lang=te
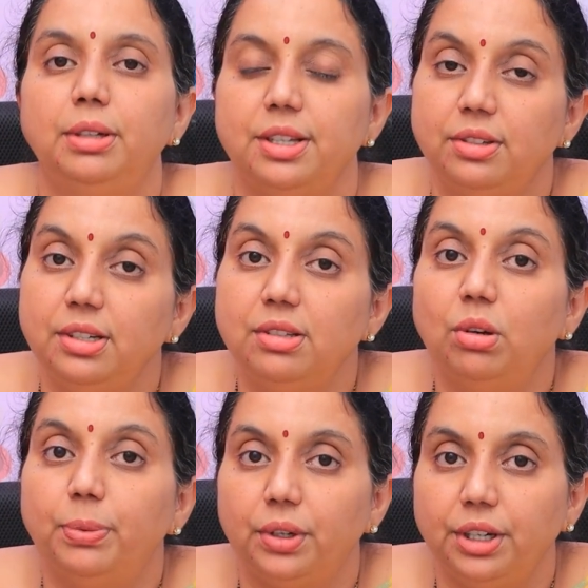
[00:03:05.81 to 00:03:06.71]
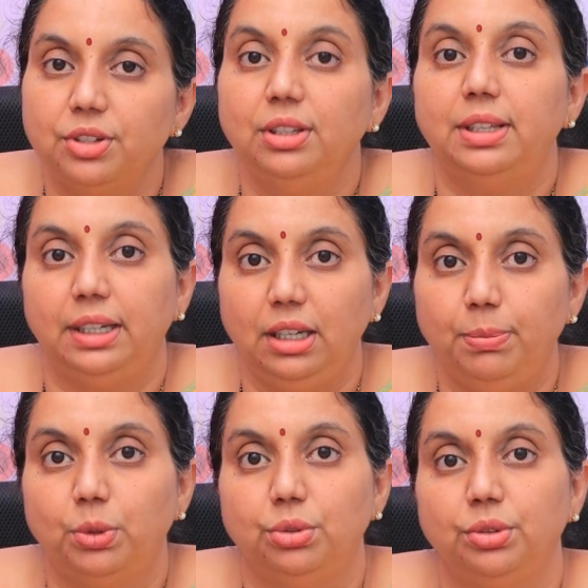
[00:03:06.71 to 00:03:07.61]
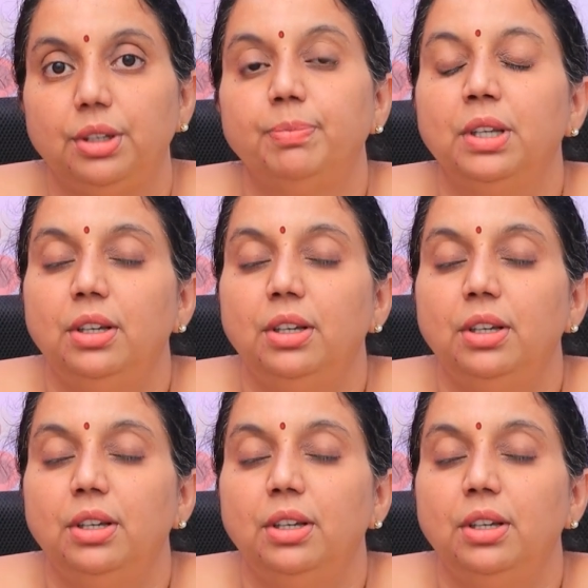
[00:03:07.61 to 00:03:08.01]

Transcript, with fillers: టెస్టీస్లో ప్రొడక్షన్ తగ్గిపోతుంది